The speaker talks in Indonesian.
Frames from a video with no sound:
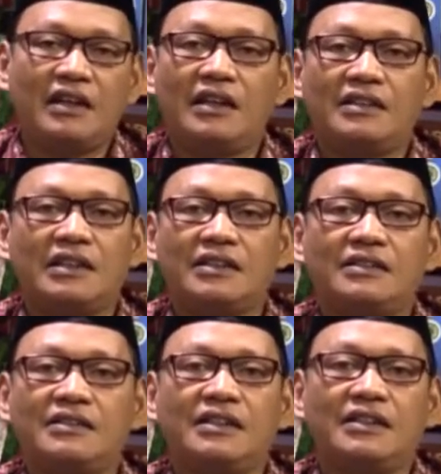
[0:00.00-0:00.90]

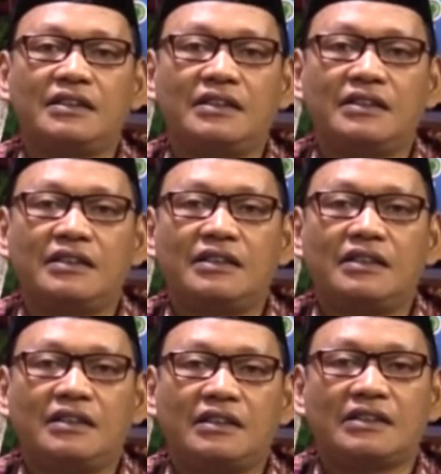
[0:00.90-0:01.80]
akhlaknya
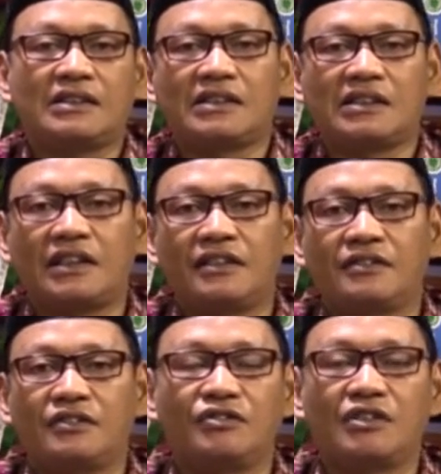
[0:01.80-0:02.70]

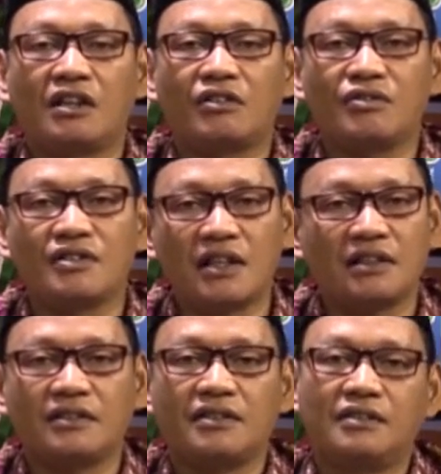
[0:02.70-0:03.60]
katakan sudah
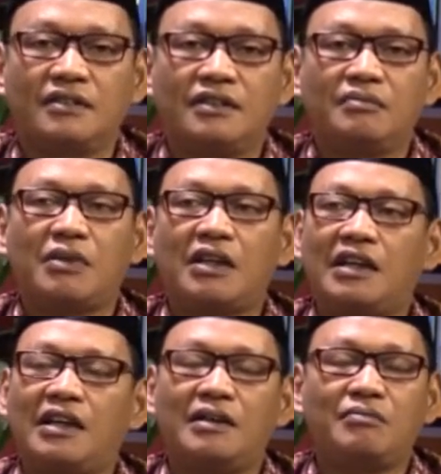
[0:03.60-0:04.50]
rusak
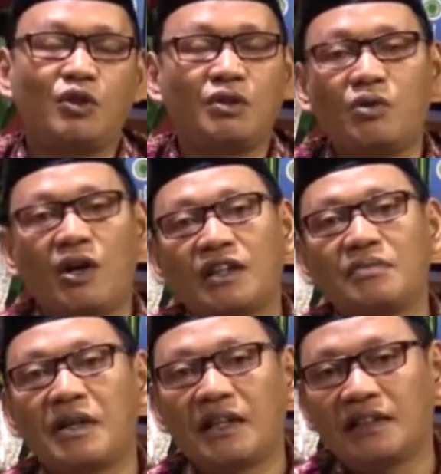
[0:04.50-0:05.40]
maka mau dibawa
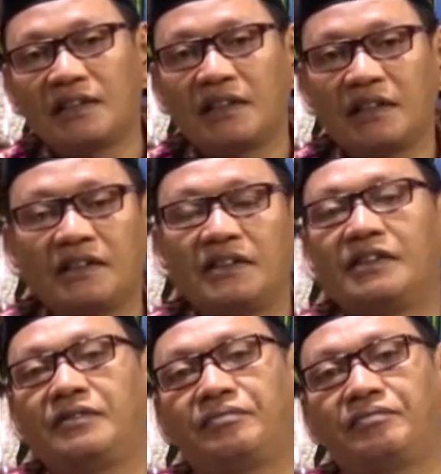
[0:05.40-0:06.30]
kemana negeri ini